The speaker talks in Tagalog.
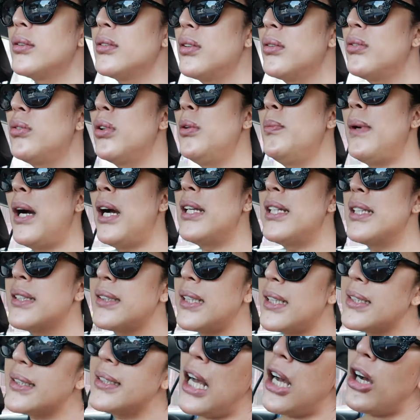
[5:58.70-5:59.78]
siguro mga alas
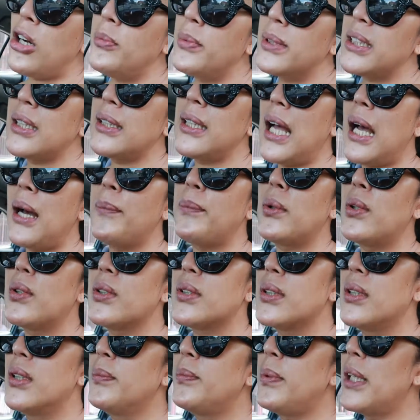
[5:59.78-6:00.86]
3 na ako matatapos.
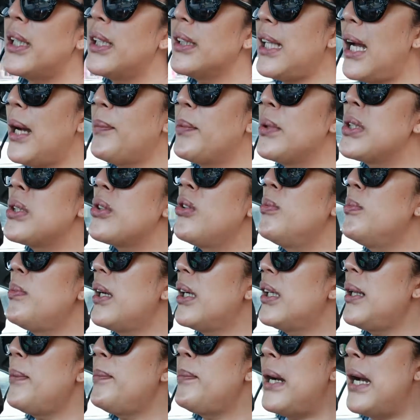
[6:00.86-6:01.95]
Pagkatapos kong
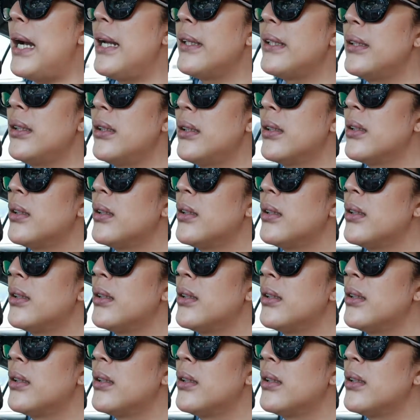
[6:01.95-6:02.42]
mag-rebond,